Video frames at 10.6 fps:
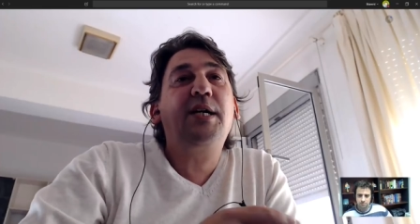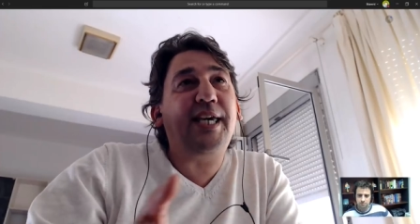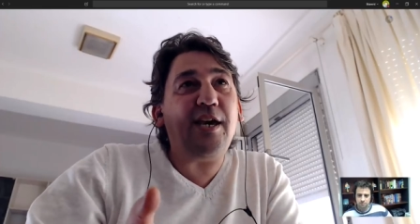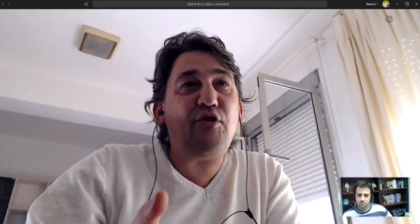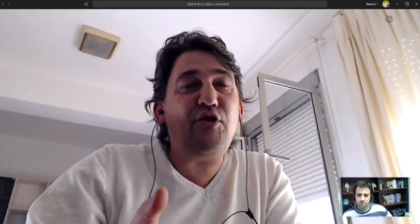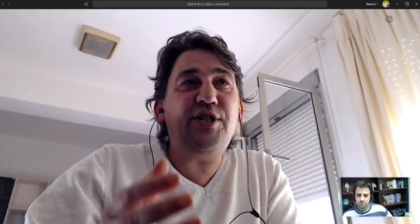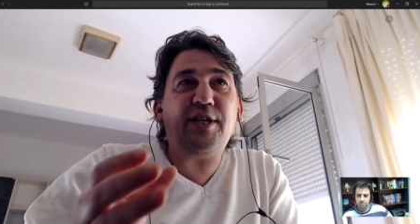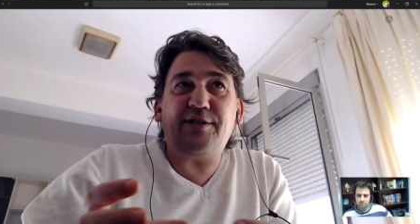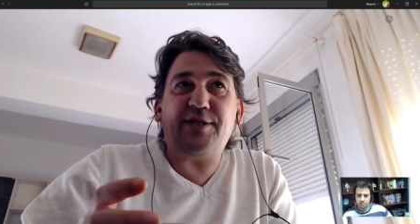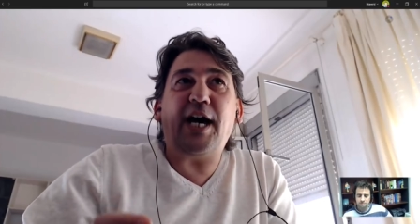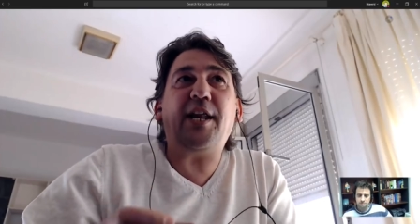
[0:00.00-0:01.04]
Quiero
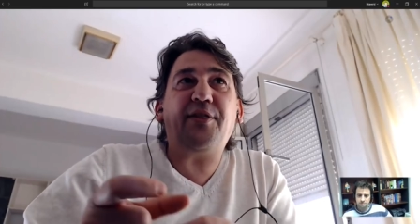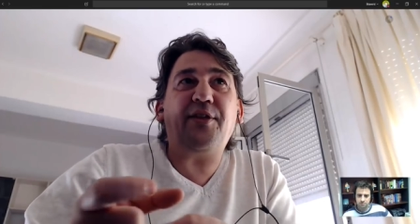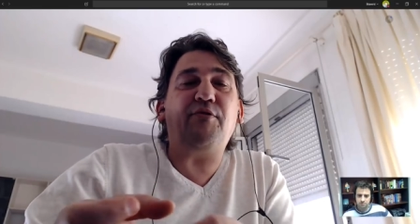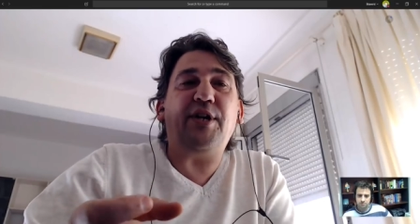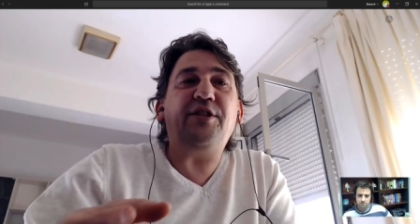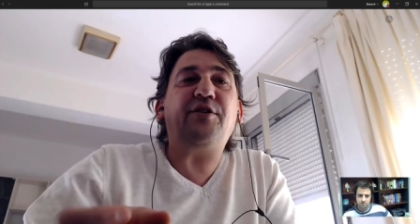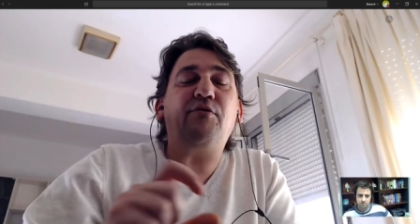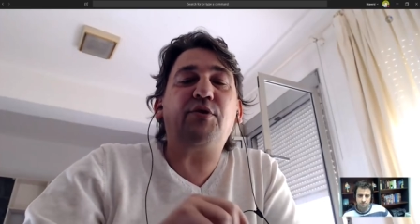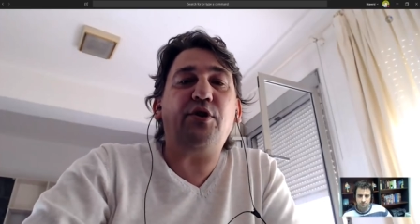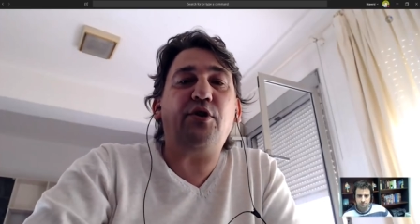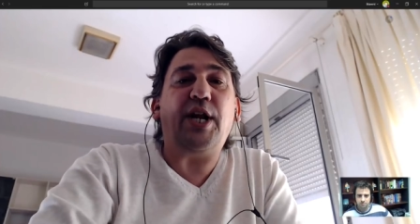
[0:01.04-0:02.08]
intentar hacer una
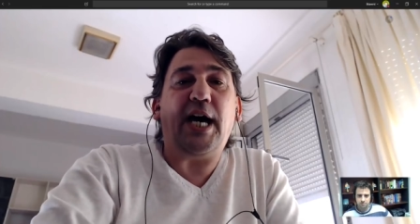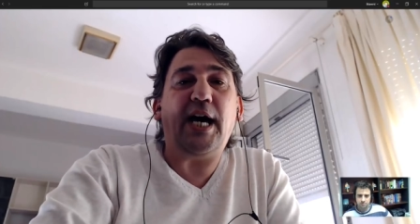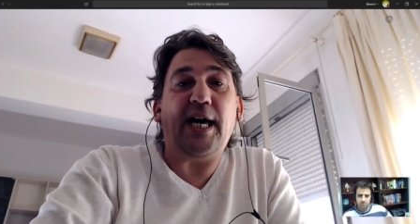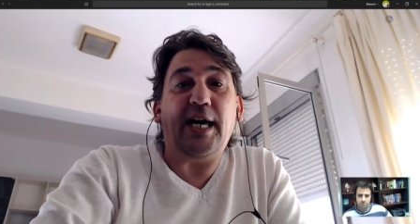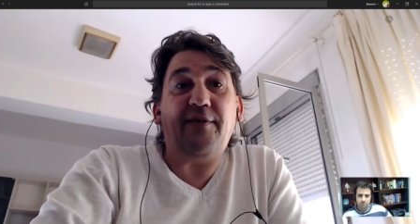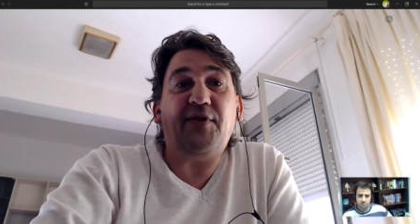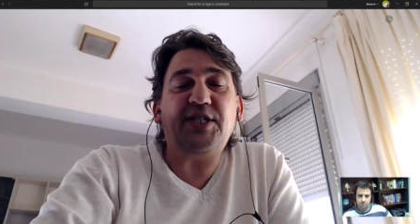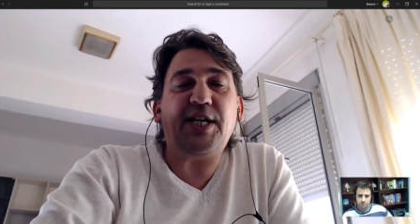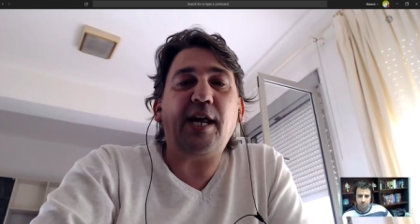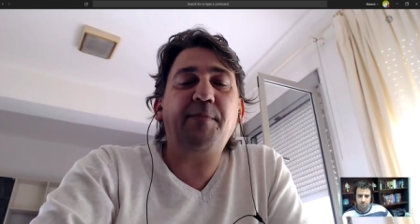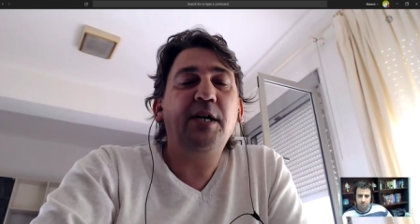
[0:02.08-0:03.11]
introducción a, a f
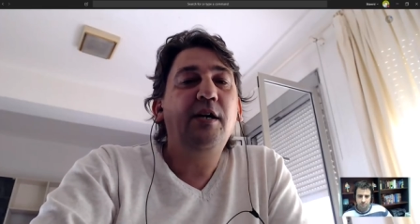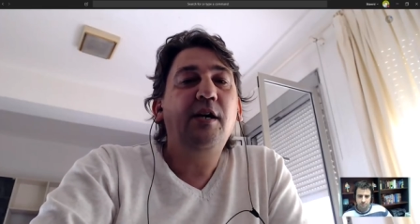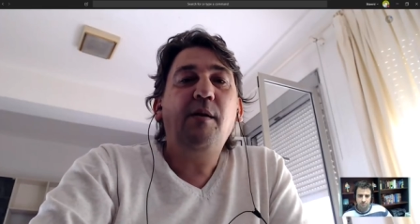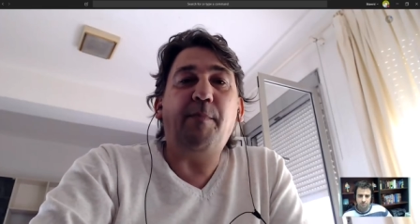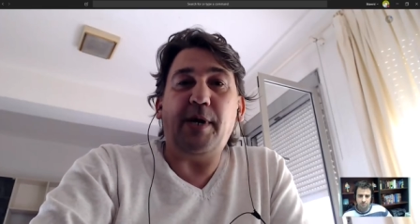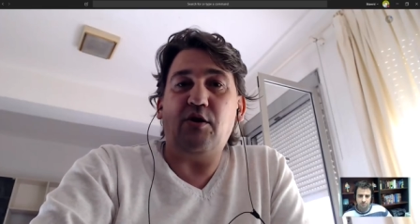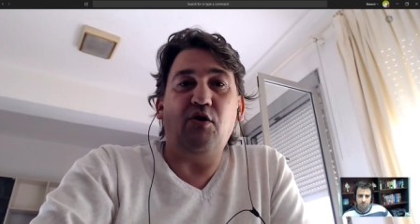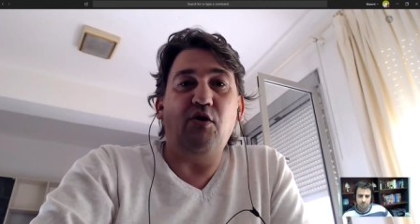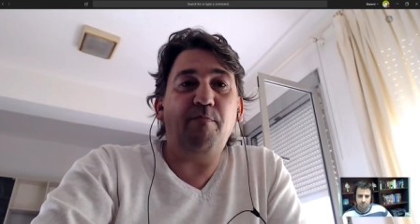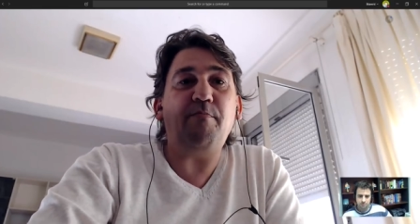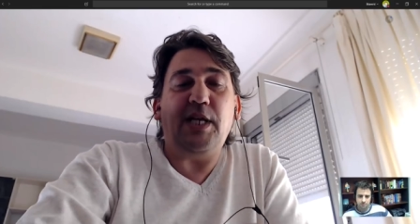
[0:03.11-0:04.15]

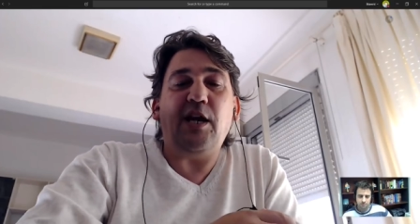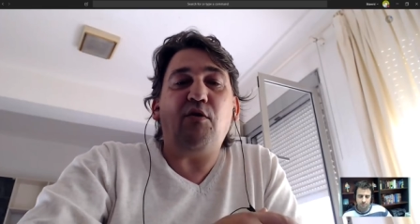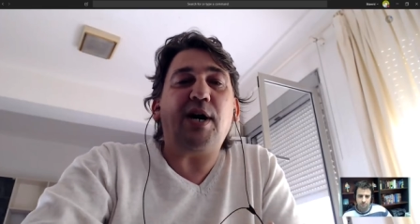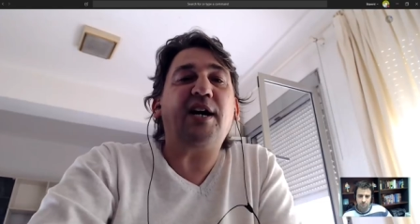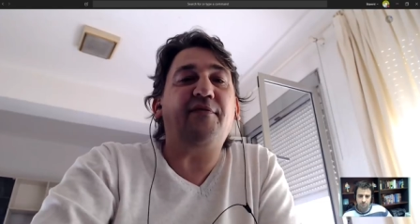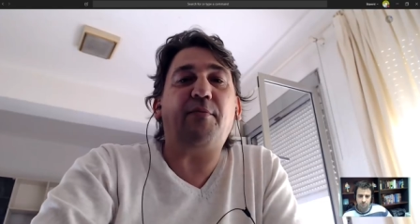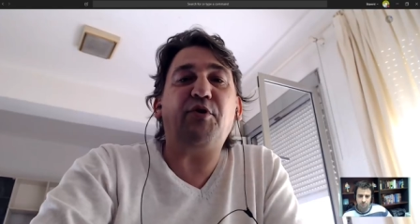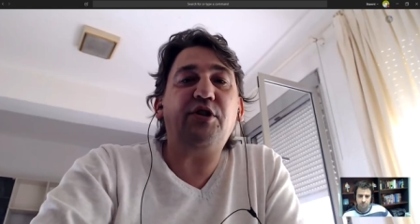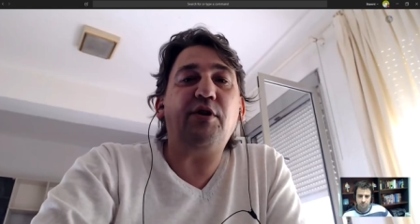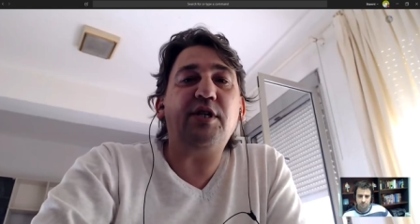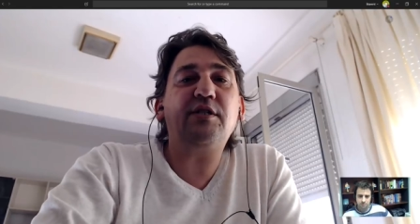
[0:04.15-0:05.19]
pero mi lenguaje
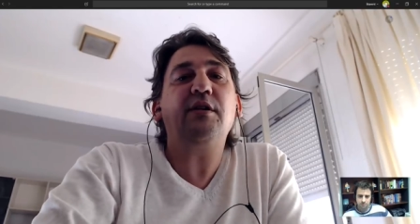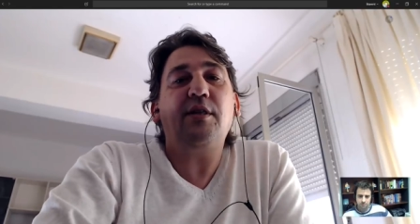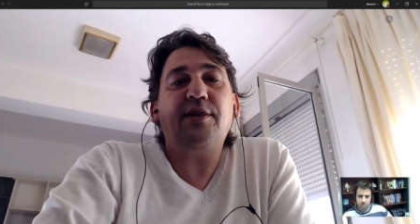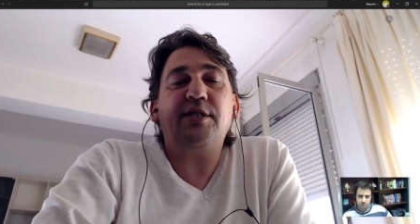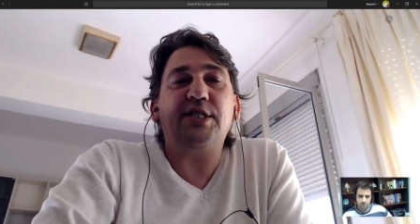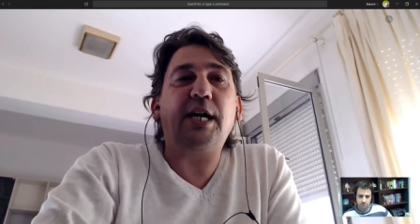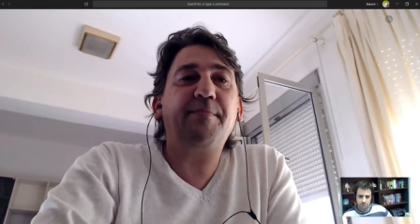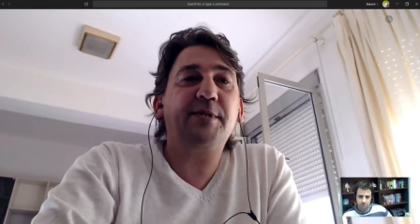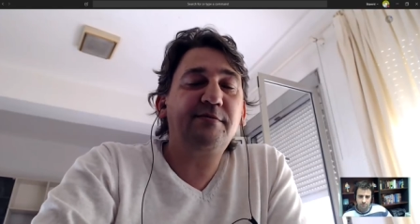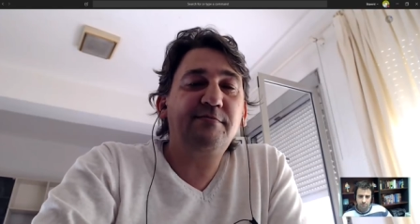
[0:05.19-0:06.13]
favorito es César.